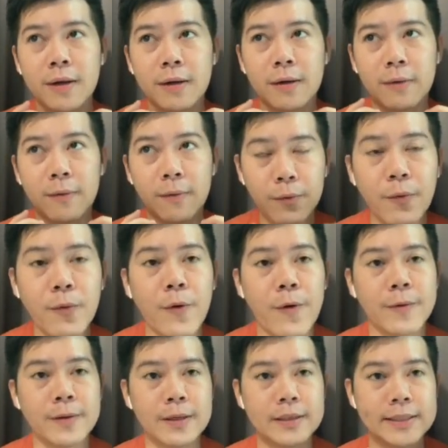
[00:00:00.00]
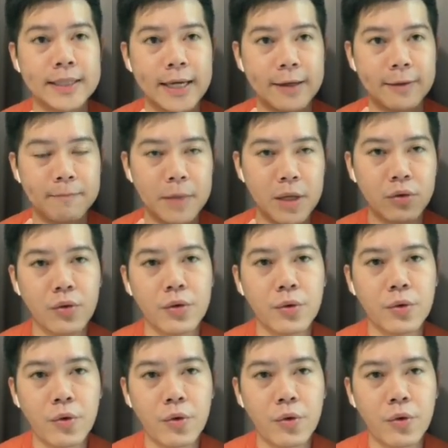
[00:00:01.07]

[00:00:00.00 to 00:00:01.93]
呃，如果你在面对